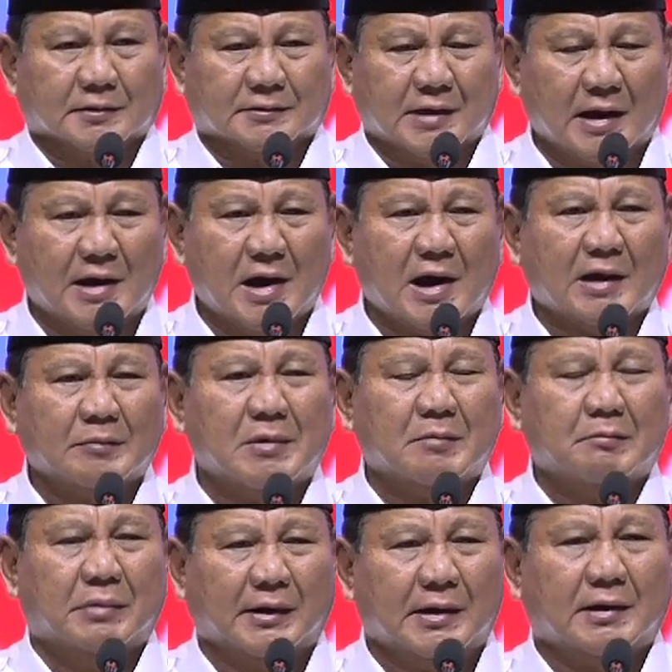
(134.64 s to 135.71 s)
Saya akan
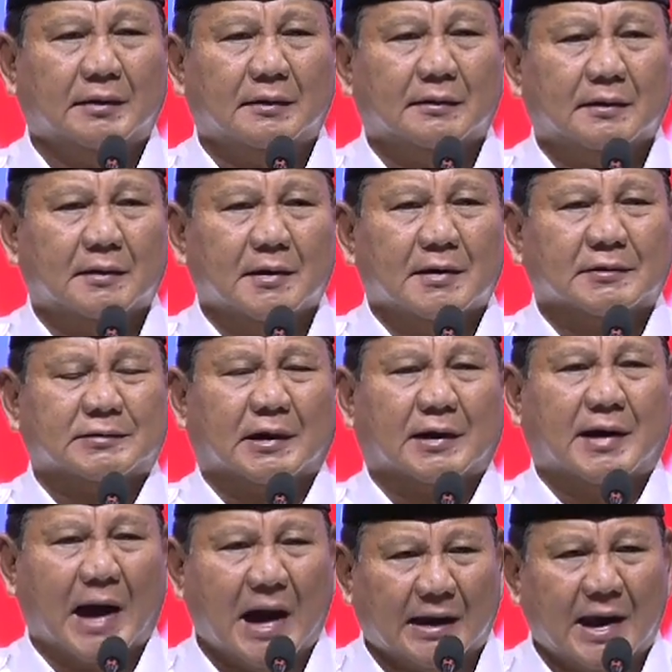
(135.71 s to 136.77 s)
memberi
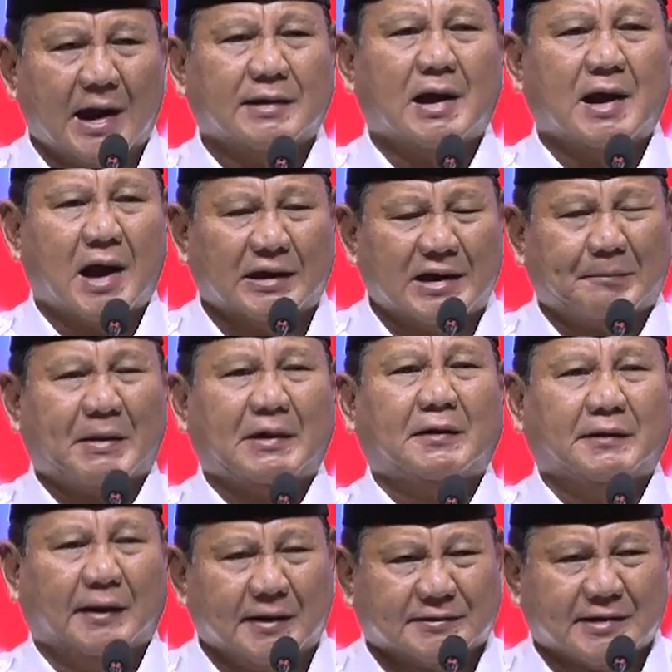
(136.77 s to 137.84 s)
segala yang ada pada
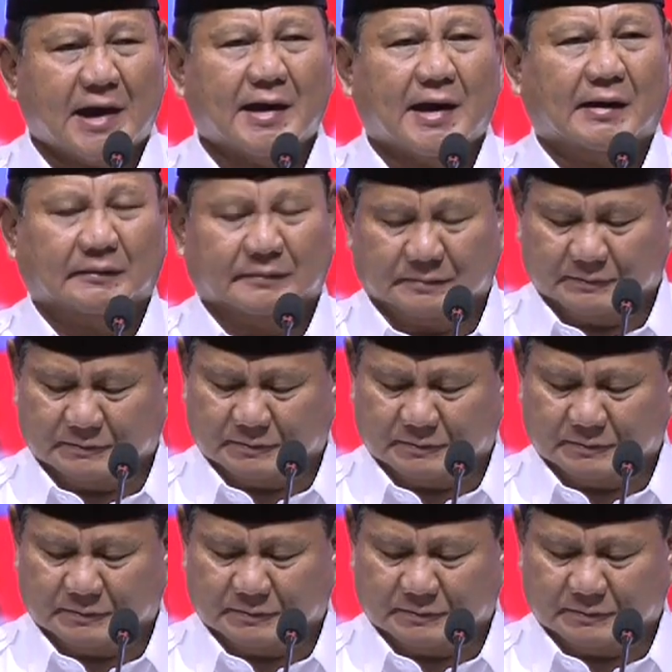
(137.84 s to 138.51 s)
diri saya